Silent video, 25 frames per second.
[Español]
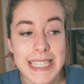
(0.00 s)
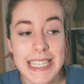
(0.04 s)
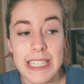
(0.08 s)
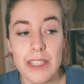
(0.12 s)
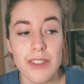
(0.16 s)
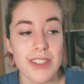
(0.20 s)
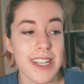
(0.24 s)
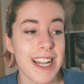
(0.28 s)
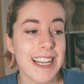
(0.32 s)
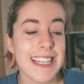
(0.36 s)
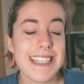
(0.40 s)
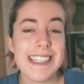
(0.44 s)
si
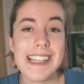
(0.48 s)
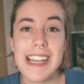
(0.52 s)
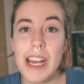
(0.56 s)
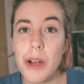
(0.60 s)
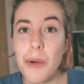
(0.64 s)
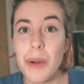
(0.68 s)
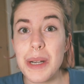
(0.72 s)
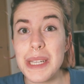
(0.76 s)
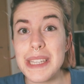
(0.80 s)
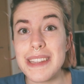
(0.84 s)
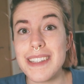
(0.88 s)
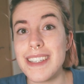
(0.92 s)
no sales de
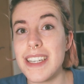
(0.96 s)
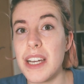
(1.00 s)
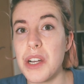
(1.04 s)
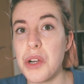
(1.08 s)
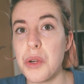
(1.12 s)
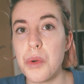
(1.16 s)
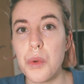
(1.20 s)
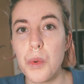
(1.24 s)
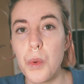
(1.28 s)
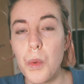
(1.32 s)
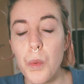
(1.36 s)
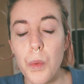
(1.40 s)
la cuarentena
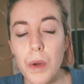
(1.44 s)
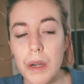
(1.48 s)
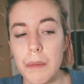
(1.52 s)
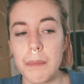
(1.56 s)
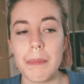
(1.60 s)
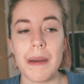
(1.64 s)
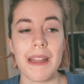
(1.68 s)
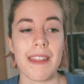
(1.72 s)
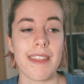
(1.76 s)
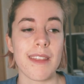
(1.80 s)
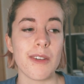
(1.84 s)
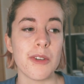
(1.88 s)
con un
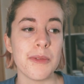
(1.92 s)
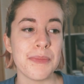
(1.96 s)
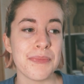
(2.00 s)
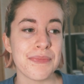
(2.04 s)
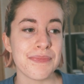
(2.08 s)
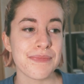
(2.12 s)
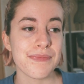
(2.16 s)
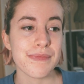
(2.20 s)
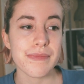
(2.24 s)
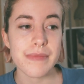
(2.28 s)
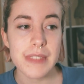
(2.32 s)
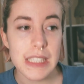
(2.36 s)
cuerpazo,
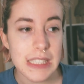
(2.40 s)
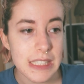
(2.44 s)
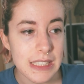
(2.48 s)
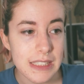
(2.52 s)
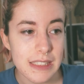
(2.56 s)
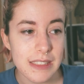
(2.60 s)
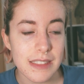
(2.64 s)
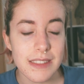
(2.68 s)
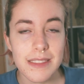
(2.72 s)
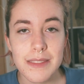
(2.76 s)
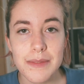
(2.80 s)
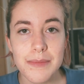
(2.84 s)

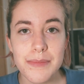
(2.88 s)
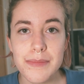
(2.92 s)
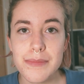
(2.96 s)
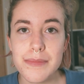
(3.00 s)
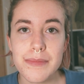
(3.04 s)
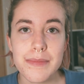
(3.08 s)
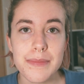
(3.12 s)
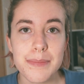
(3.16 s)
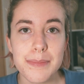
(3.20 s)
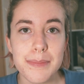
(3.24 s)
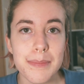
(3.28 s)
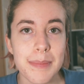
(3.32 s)

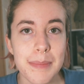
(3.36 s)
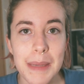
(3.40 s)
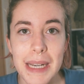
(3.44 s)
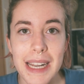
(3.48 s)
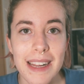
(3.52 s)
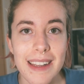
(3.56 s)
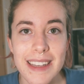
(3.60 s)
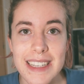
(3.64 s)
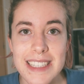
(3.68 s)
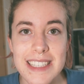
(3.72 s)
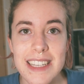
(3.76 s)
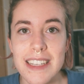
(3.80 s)

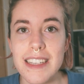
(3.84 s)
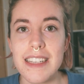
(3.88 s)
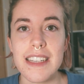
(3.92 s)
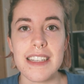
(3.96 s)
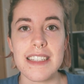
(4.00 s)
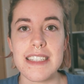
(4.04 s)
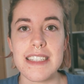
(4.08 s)
¿para qué seguir